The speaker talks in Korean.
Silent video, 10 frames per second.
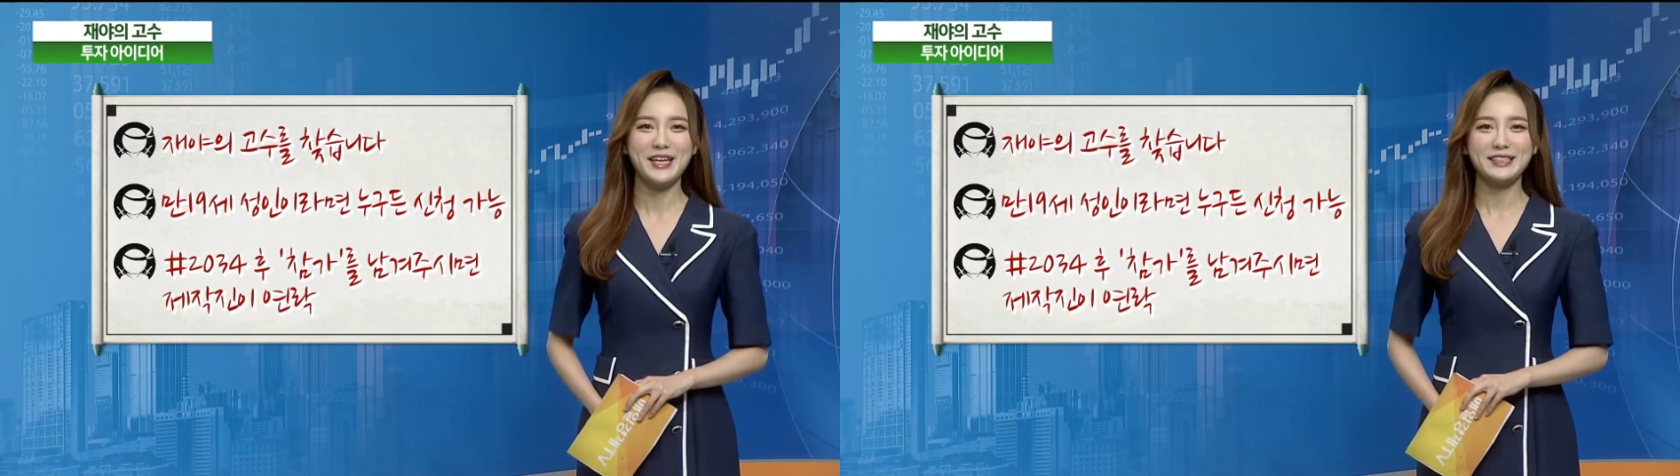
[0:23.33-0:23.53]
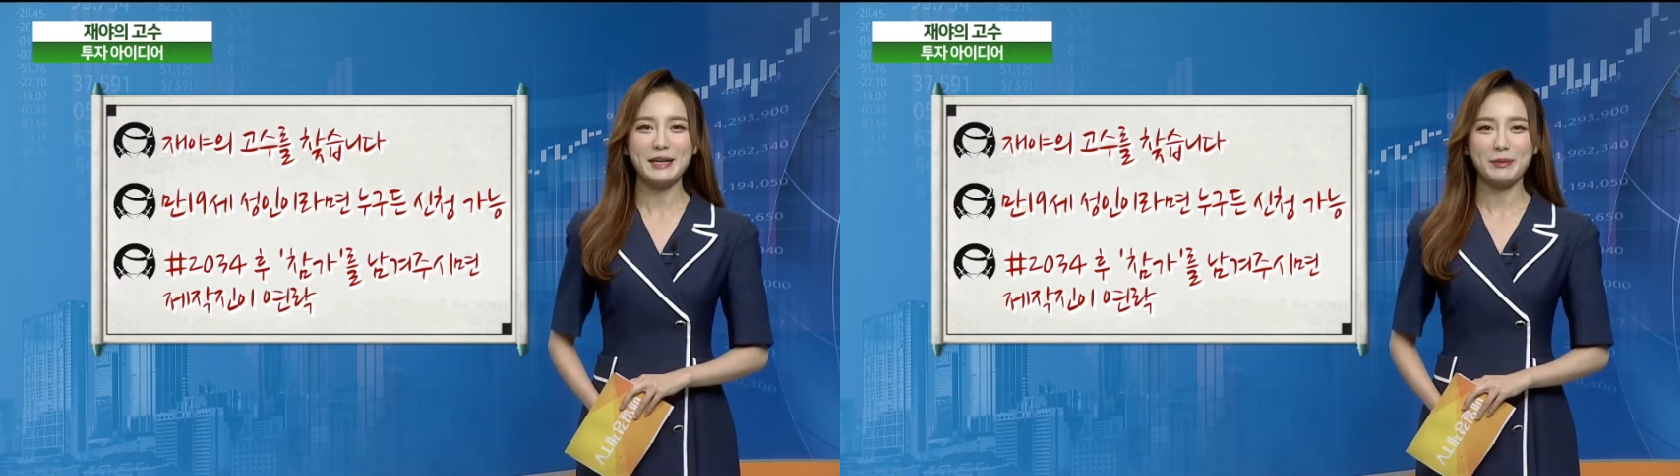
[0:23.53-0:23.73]

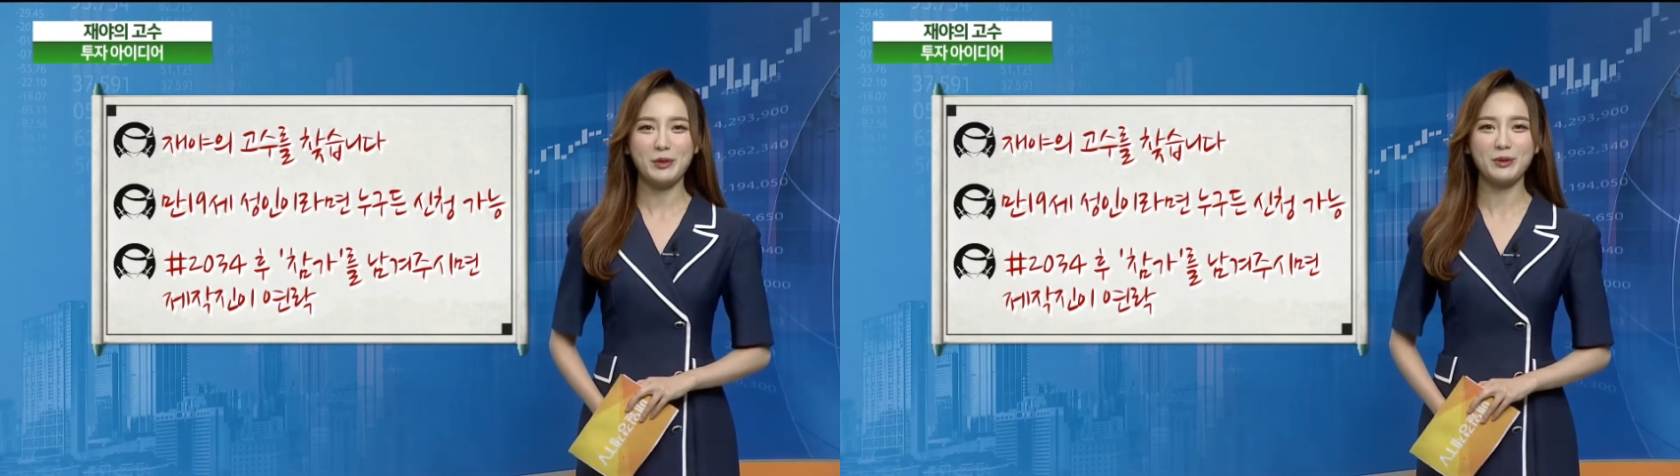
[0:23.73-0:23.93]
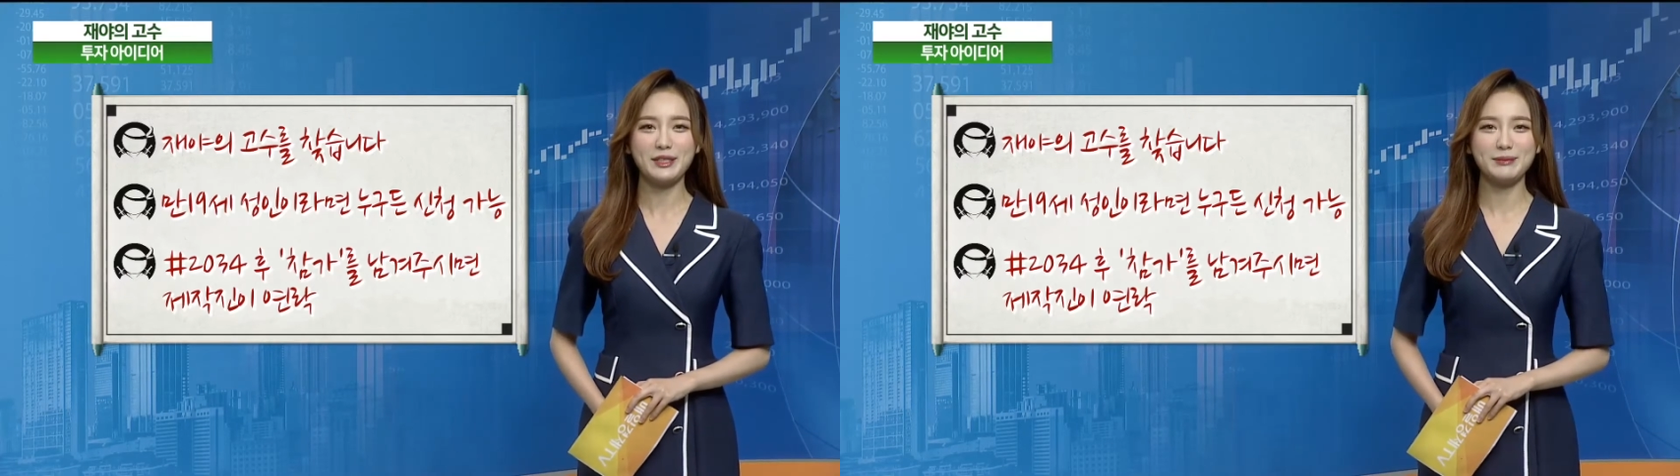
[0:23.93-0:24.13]
샵
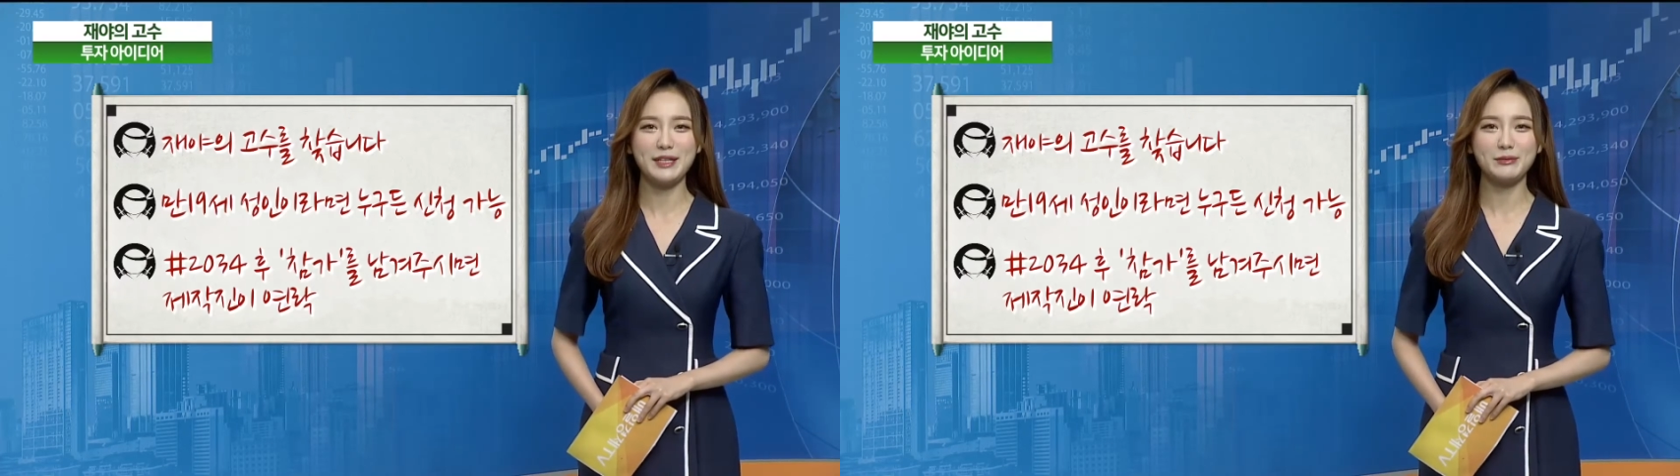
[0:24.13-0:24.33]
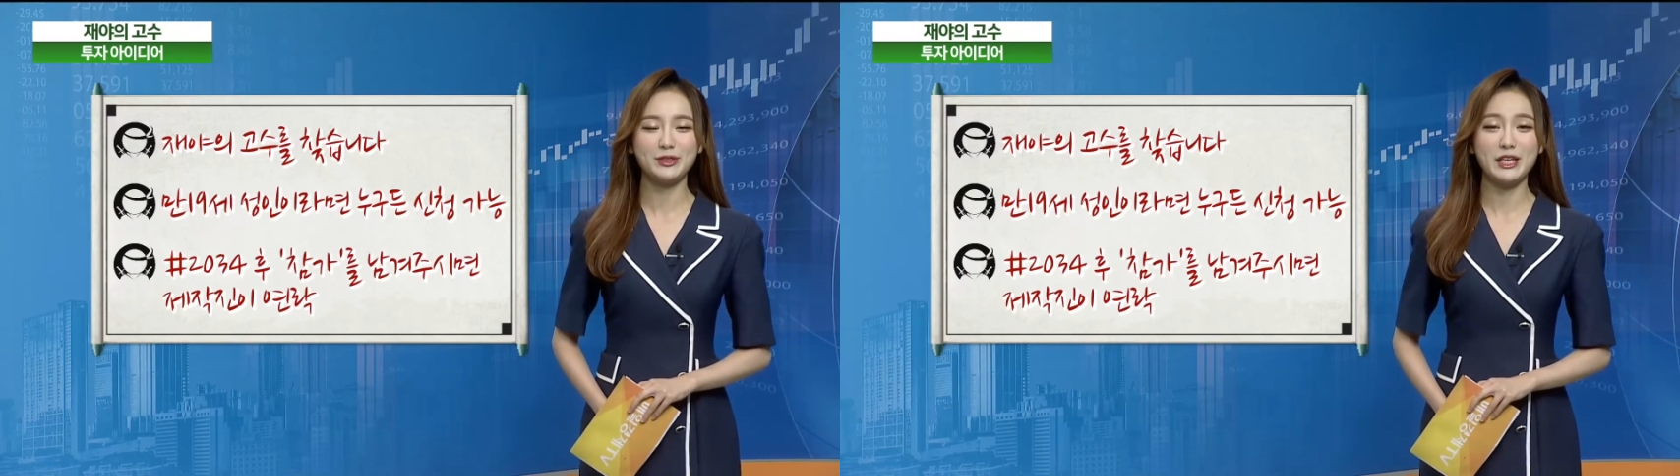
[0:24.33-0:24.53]

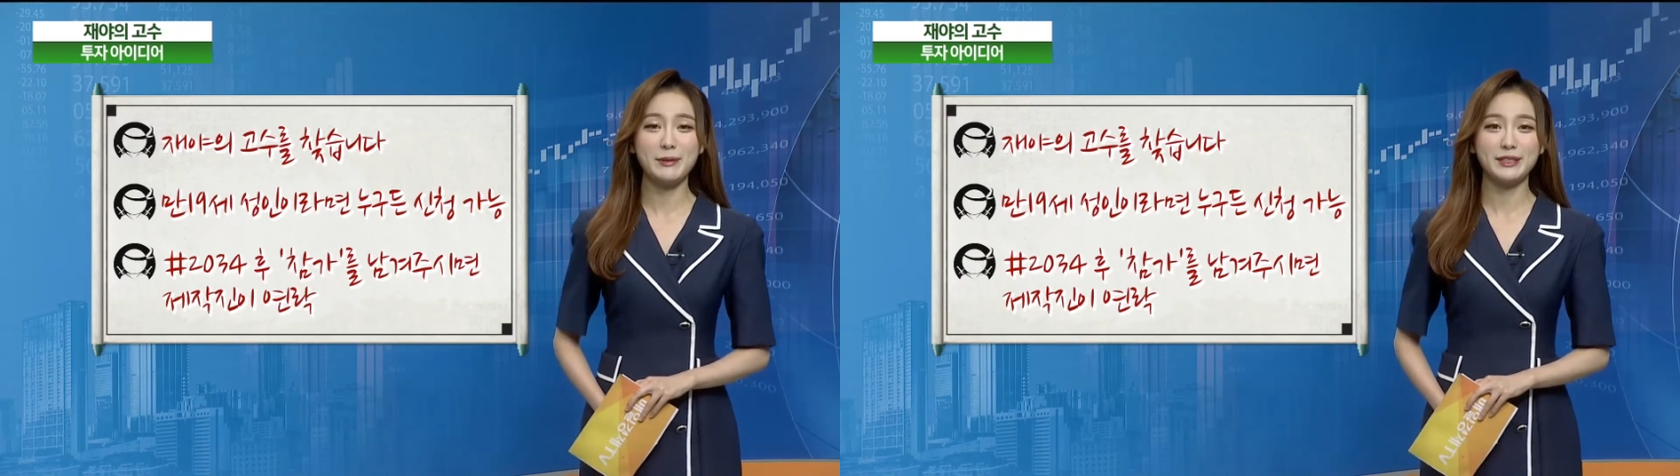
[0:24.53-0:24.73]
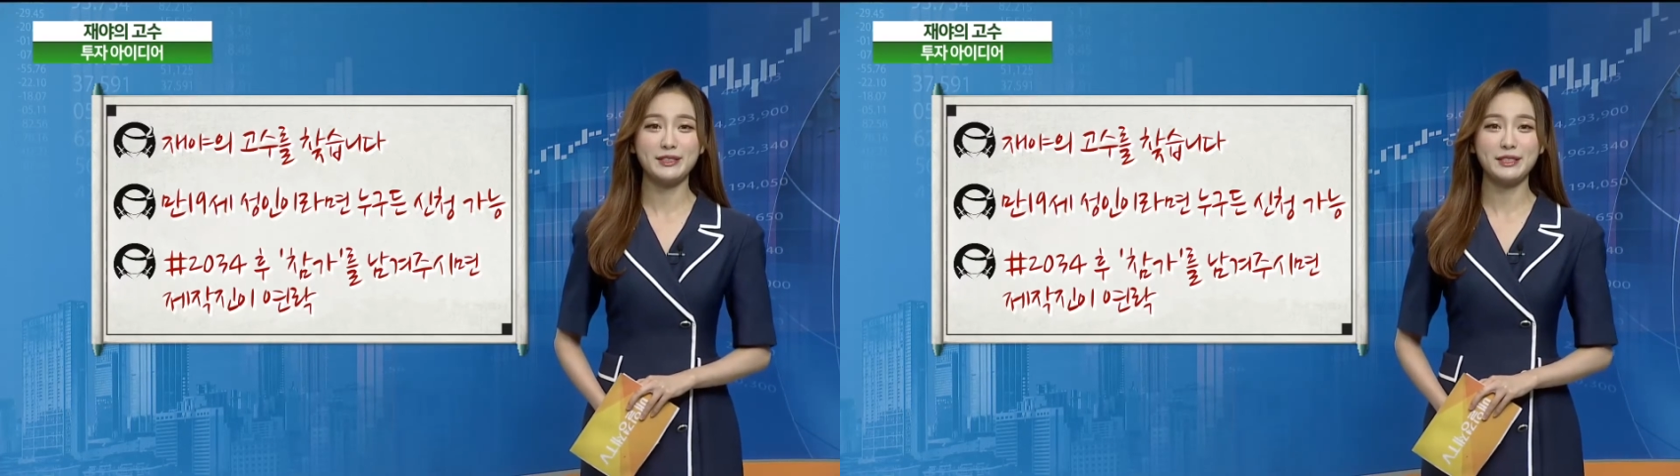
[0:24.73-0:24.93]
2034 문자
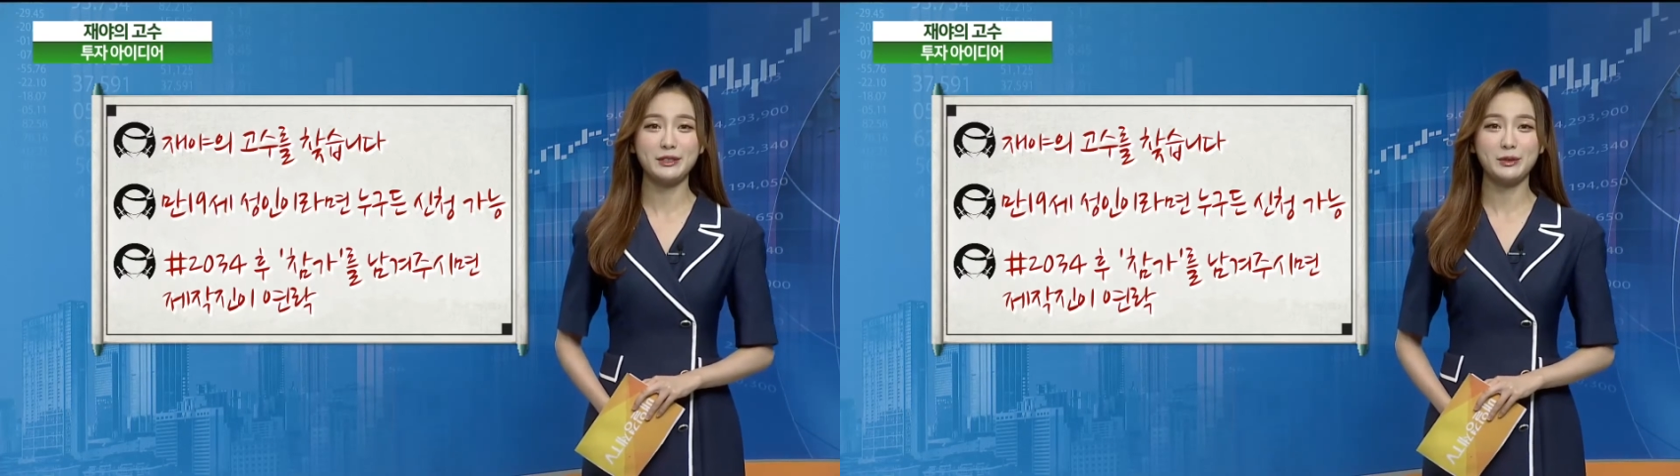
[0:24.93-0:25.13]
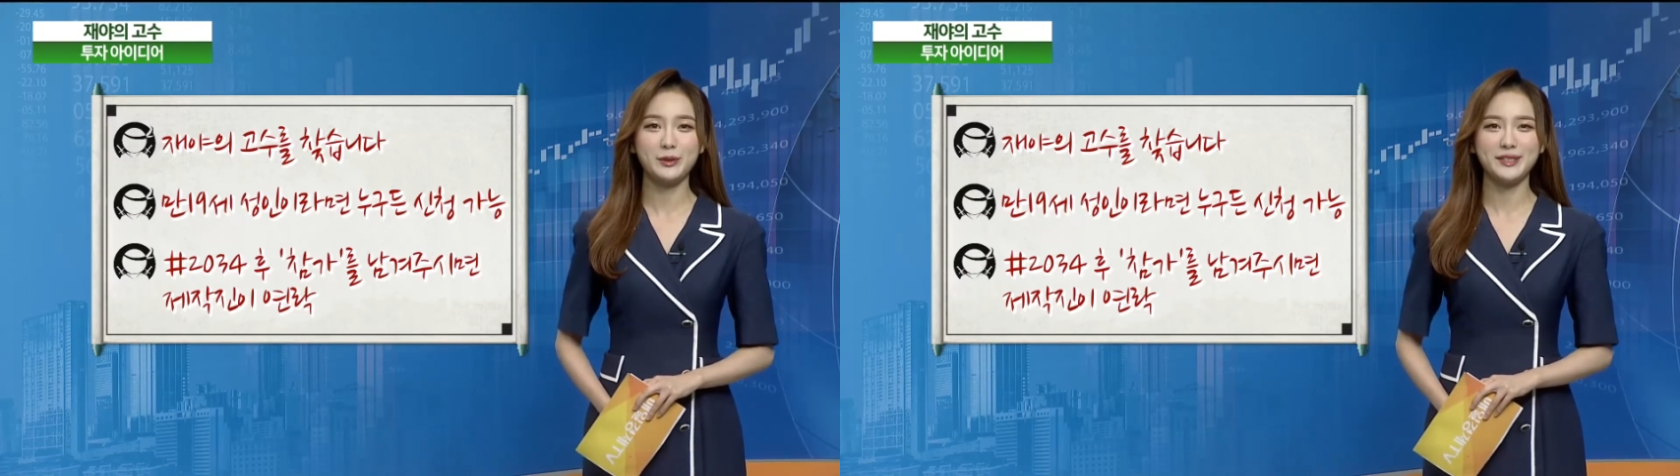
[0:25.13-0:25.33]
메시지로